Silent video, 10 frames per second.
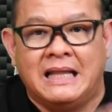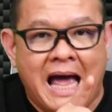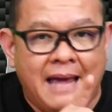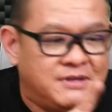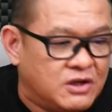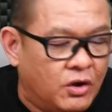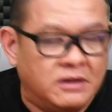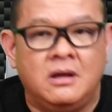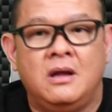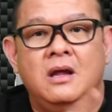อย่างไลฟ์สด
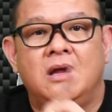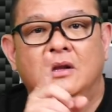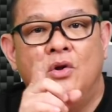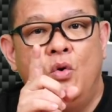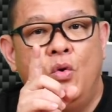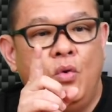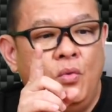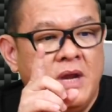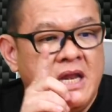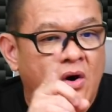ดู
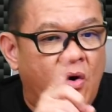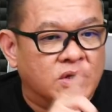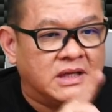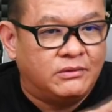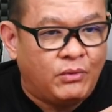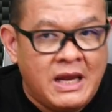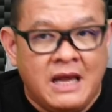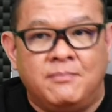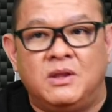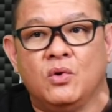วิดีโอสตรี
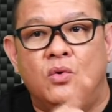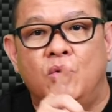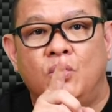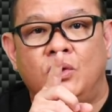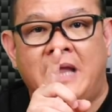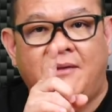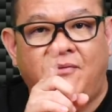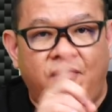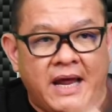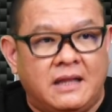ม ดู
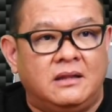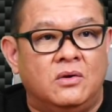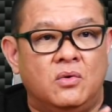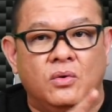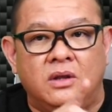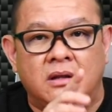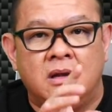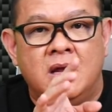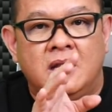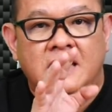Netflix ดู
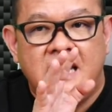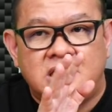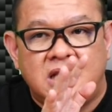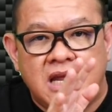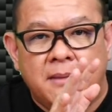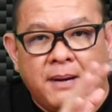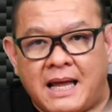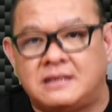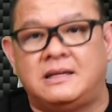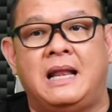Disney
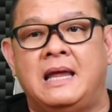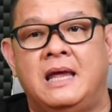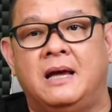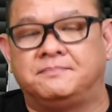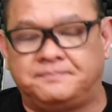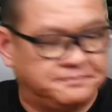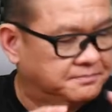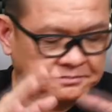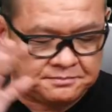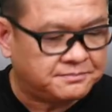Plus อะไรเงี้ย
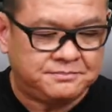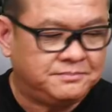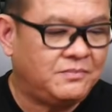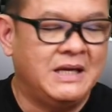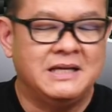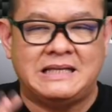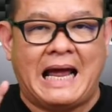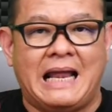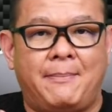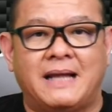
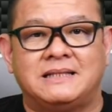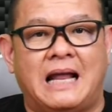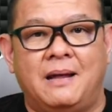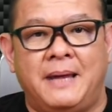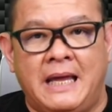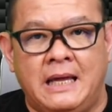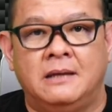สารพัดสารเพ